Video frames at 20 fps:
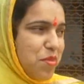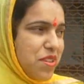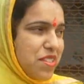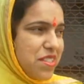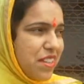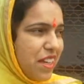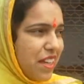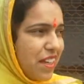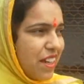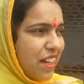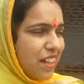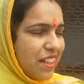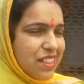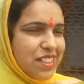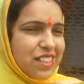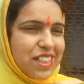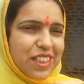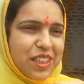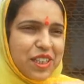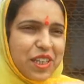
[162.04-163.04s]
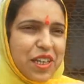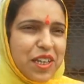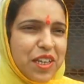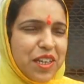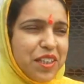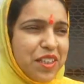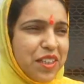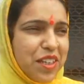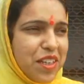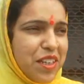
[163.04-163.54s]
बस यही कहना चाहते
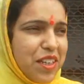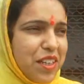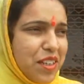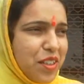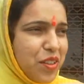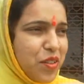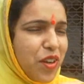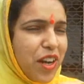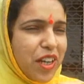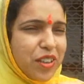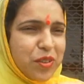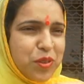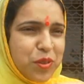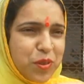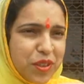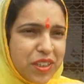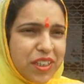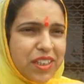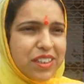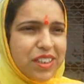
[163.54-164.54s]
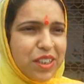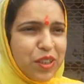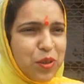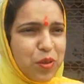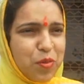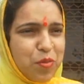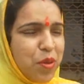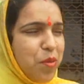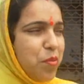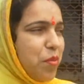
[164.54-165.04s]
हैं कि नवरात्रों के
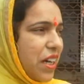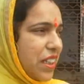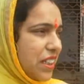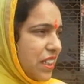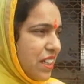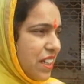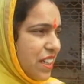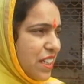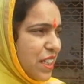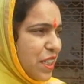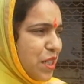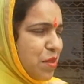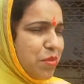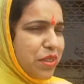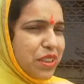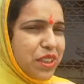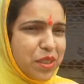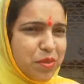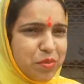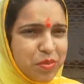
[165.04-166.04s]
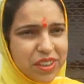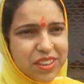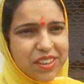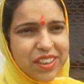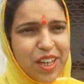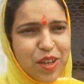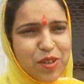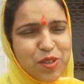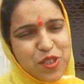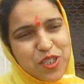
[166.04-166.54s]
दिनों में माता रानी का मंदिर
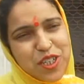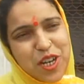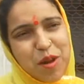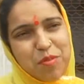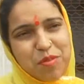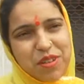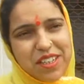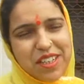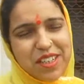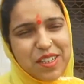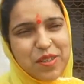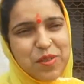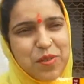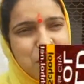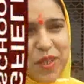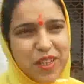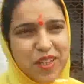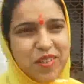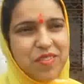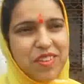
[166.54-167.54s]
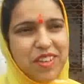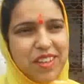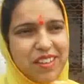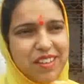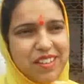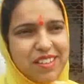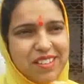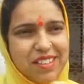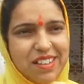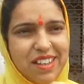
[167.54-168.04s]
बंद है और शराब के ठेके खुले हुए हैं
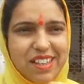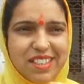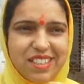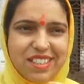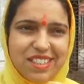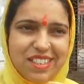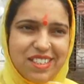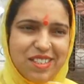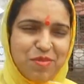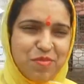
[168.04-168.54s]
हाँ जी